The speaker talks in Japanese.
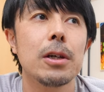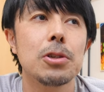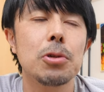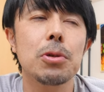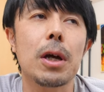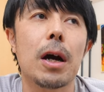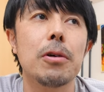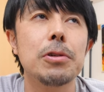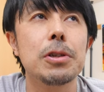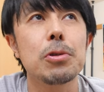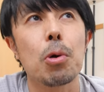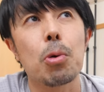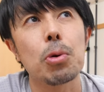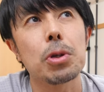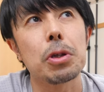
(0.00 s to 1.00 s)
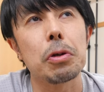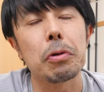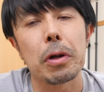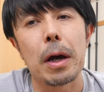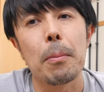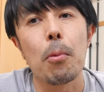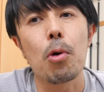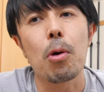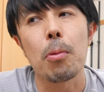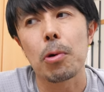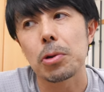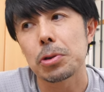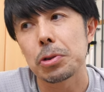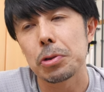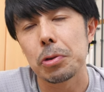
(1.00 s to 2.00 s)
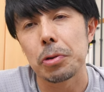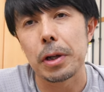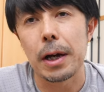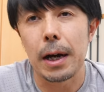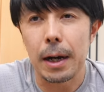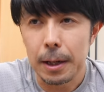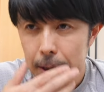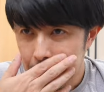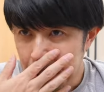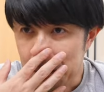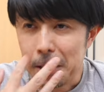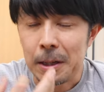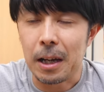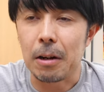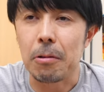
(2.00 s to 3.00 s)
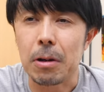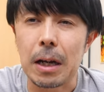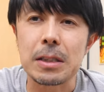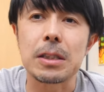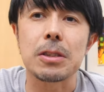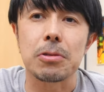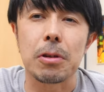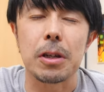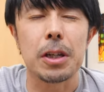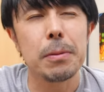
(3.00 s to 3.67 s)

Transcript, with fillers: ちょっとハウリング起こってるような、モコモコするような感じなんですよね。